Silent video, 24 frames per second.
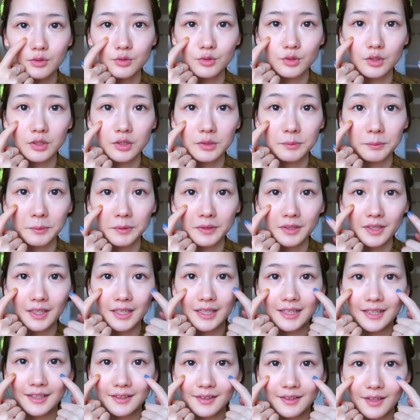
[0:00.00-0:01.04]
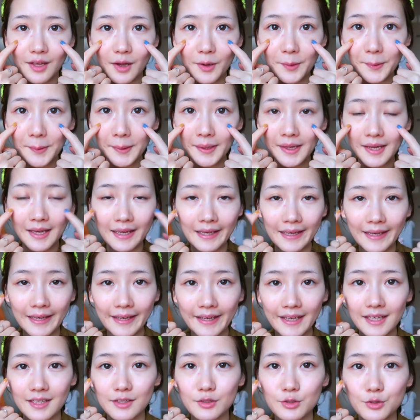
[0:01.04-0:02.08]
所以你们可以看到黑
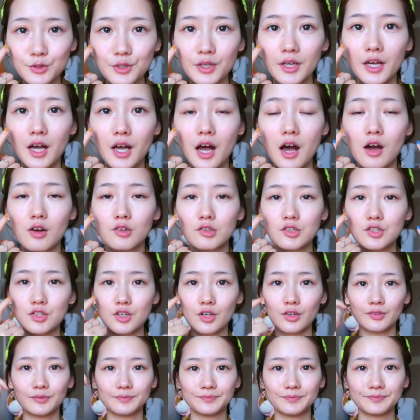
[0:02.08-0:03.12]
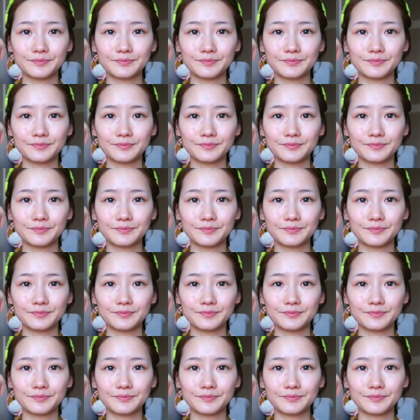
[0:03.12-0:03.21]
眼圈好重。